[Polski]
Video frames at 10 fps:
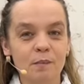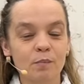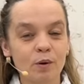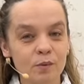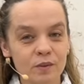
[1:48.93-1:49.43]

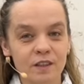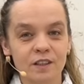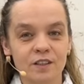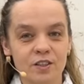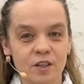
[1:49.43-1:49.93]

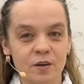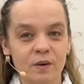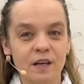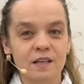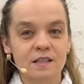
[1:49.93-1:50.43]
pomodlili się
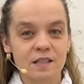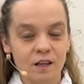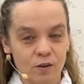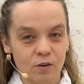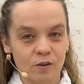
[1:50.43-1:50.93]
za
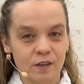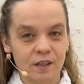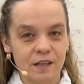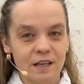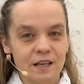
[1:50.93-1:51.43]
chorych.